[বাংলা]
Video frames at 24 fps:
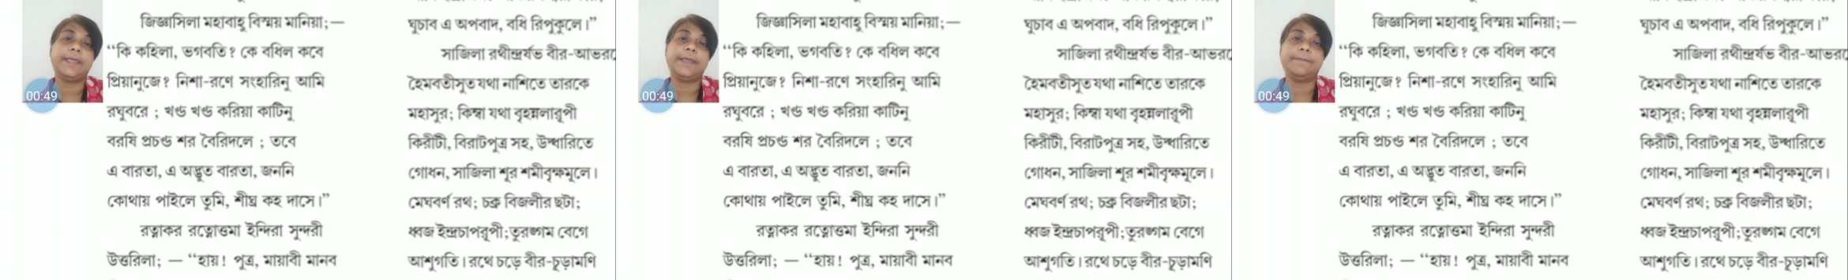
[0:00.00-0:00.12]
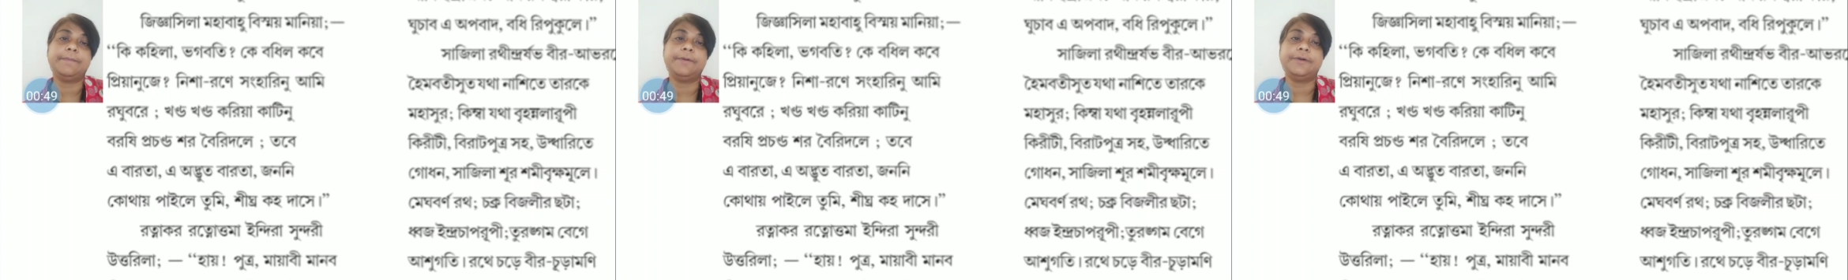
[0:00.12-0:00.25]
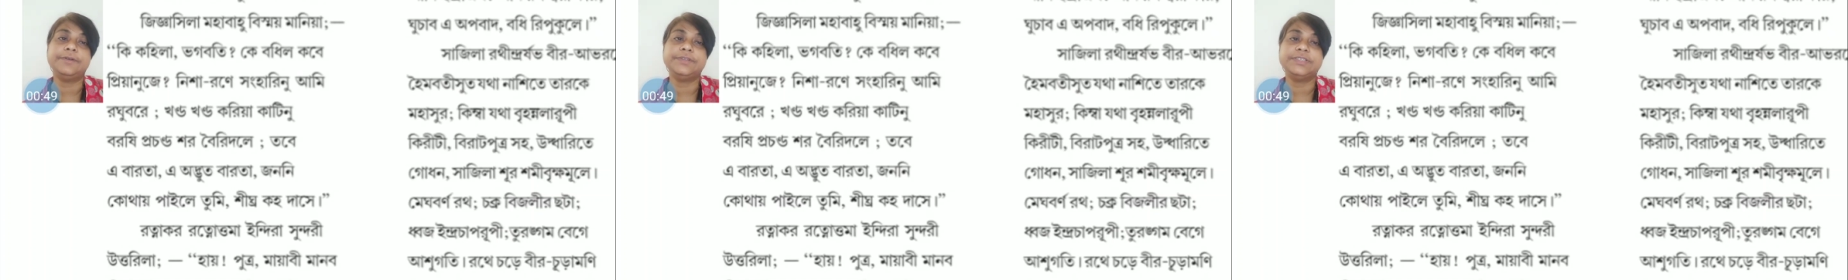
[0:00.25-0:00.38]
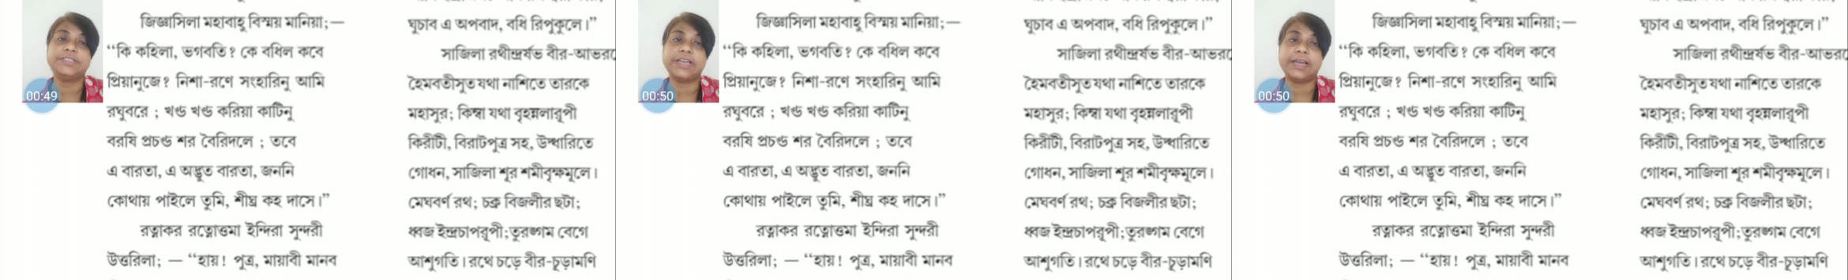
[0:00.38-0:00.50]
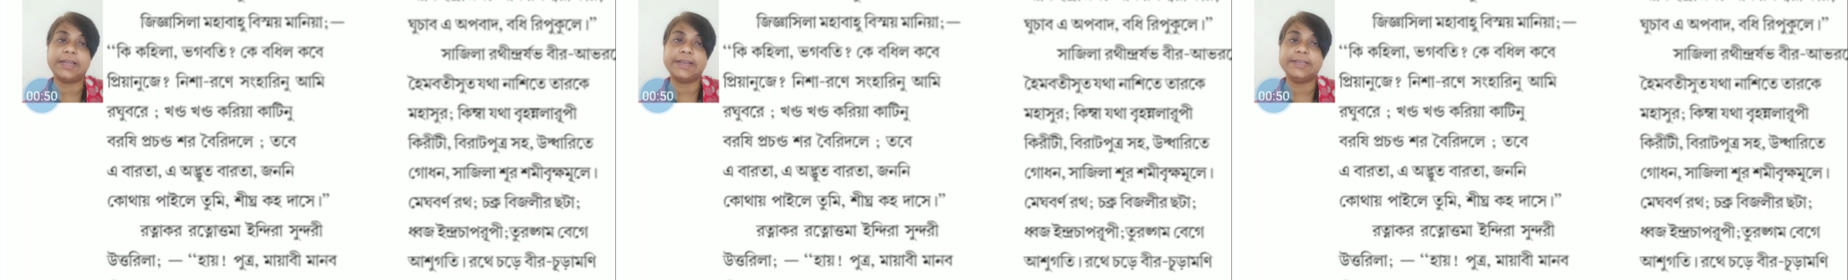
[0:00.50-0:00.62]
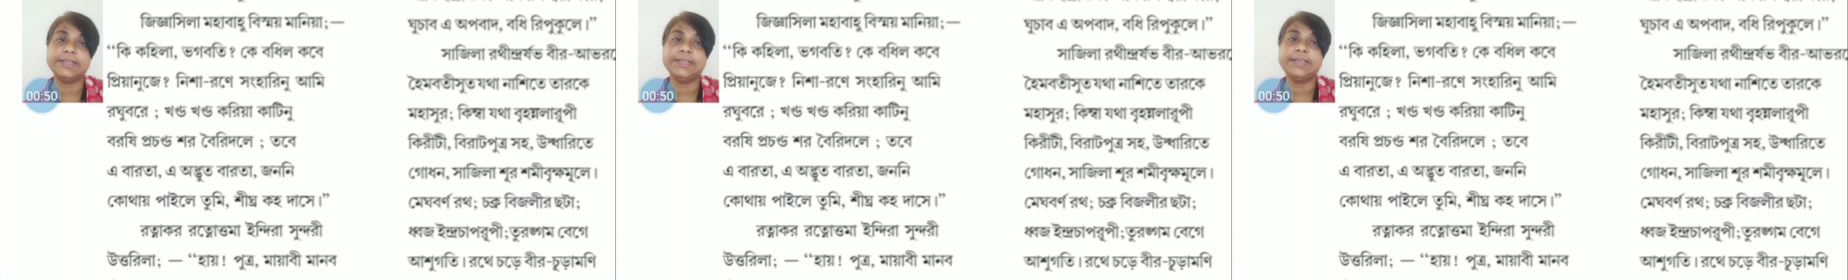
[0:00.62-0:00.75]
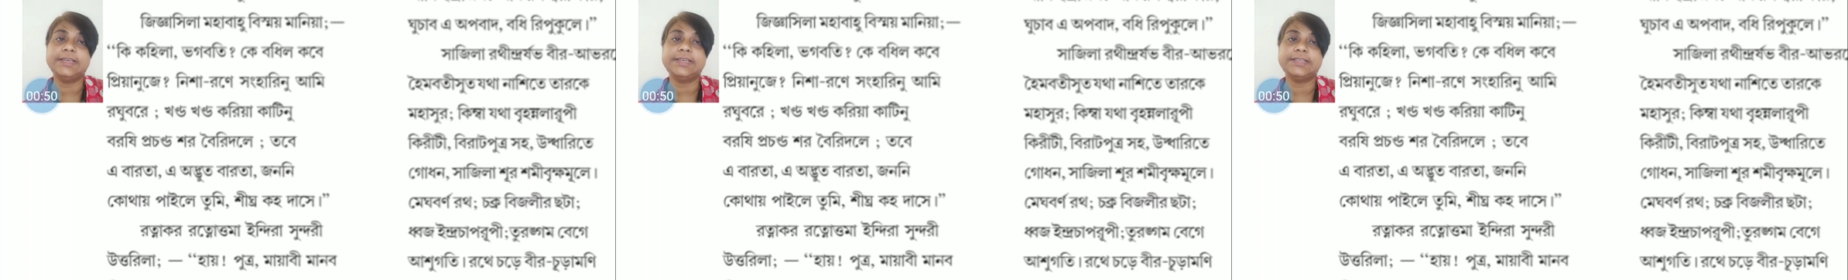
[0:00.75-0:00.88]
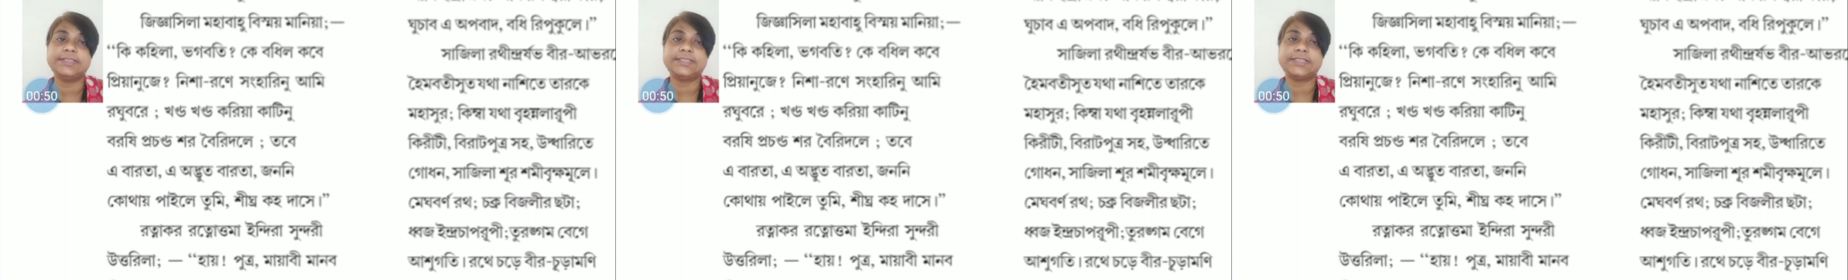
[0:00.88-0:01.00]
এবং
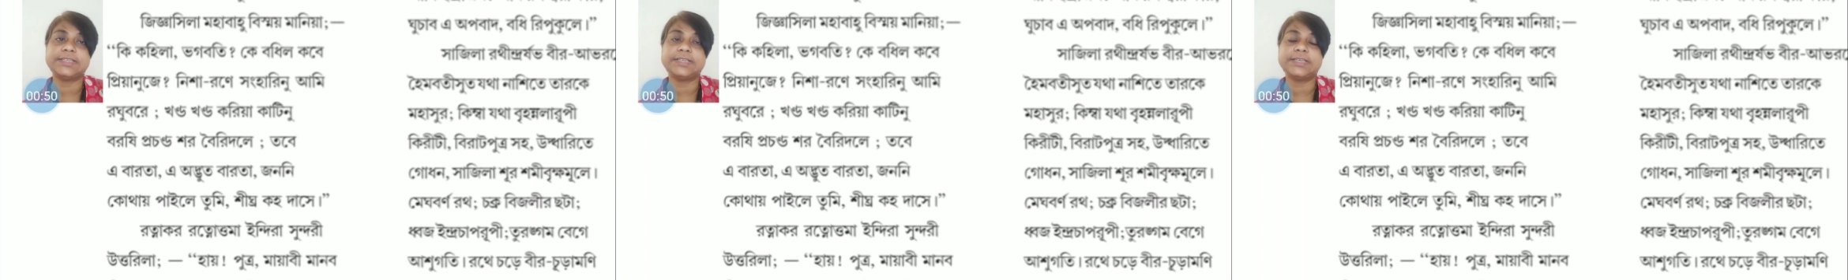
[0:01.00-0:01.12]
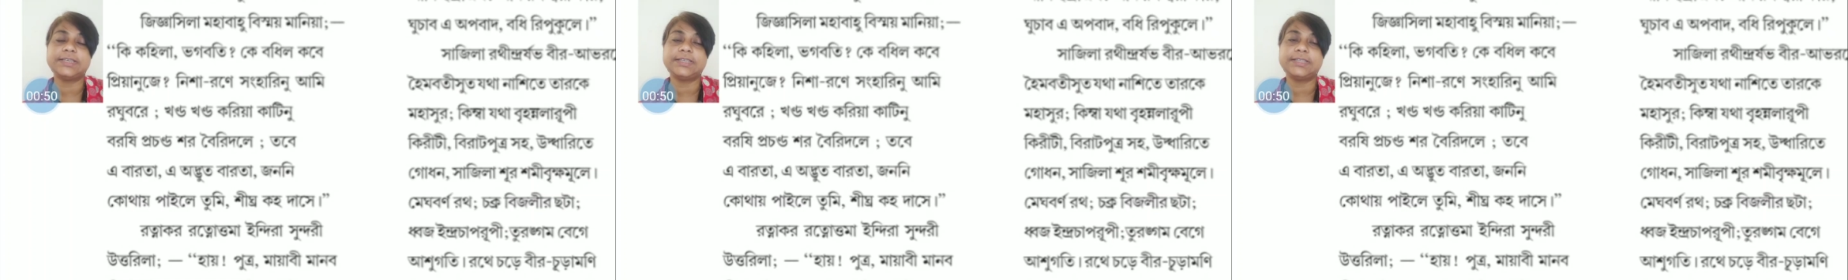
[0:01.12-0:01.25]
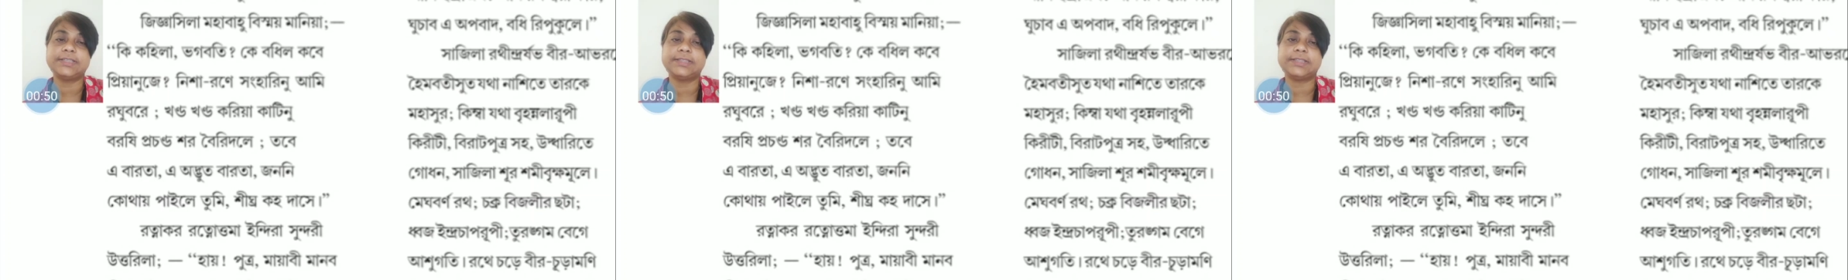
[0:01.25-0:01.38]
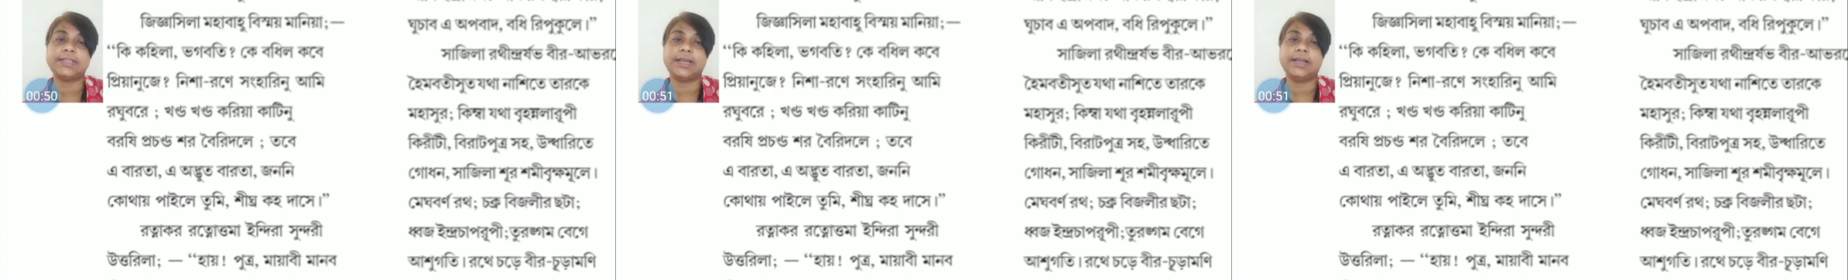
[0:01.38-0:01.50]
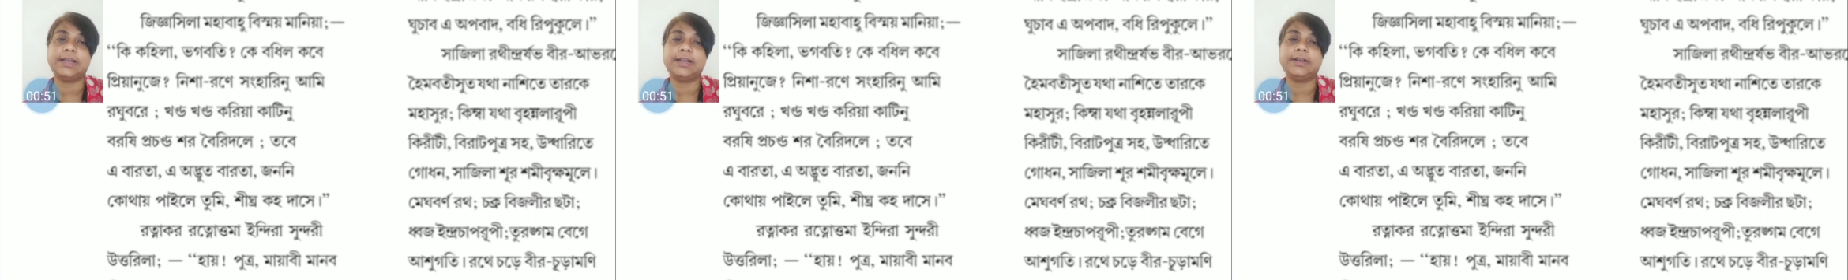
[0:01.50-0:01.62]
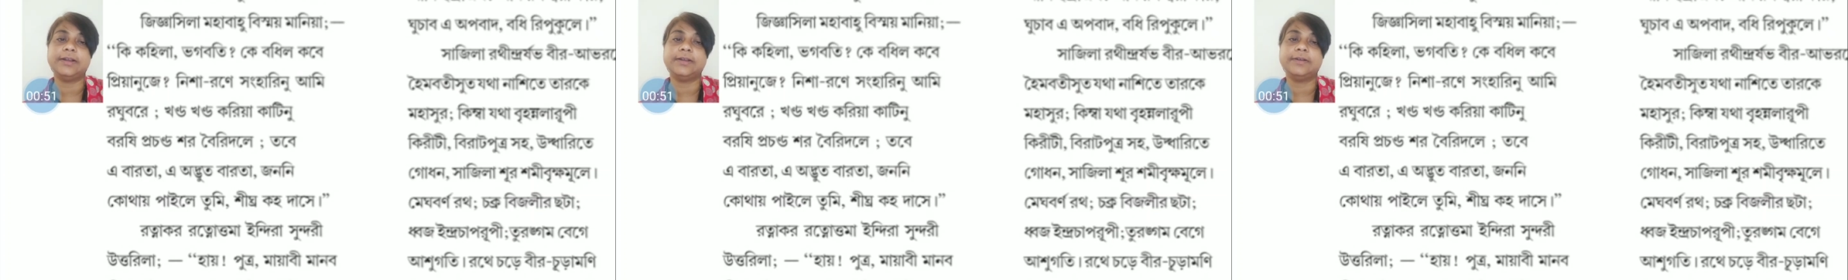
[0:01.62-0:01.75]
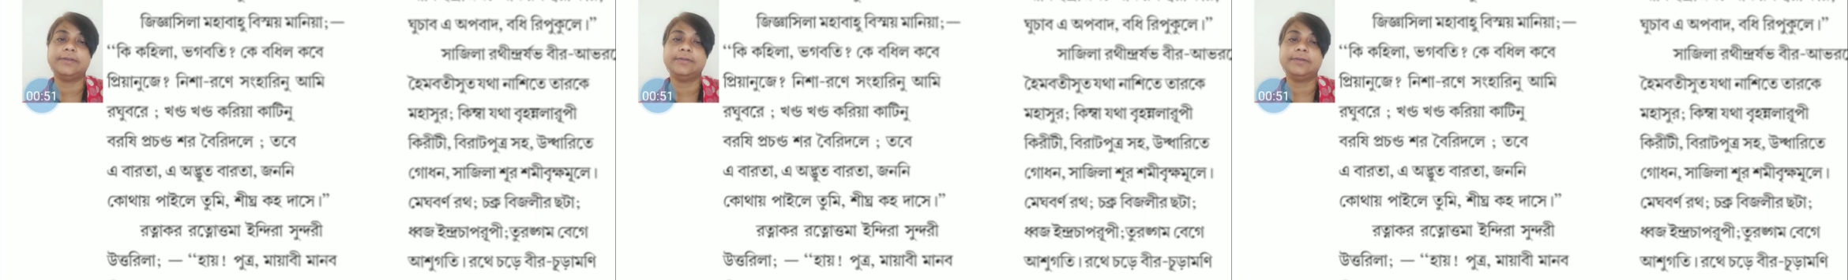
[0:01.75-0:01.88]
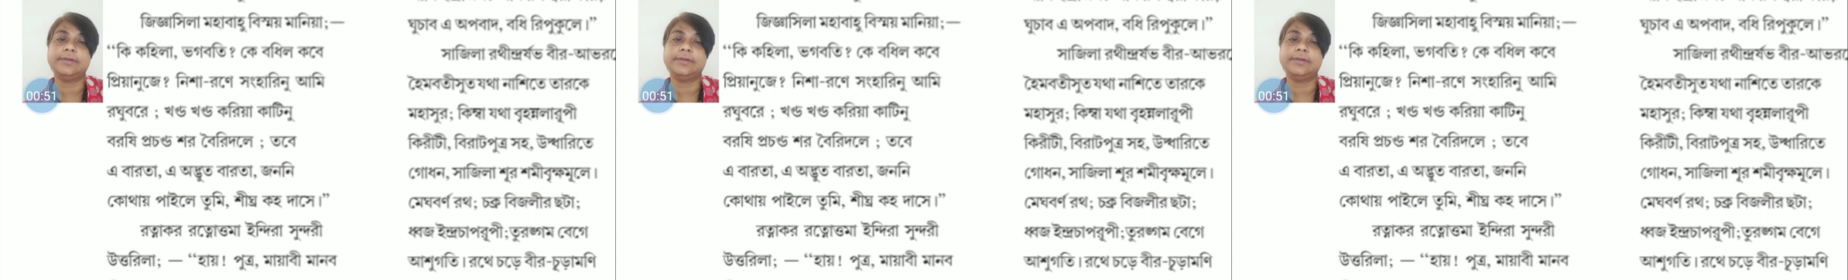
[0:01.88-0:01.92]
জানিয়েছে তার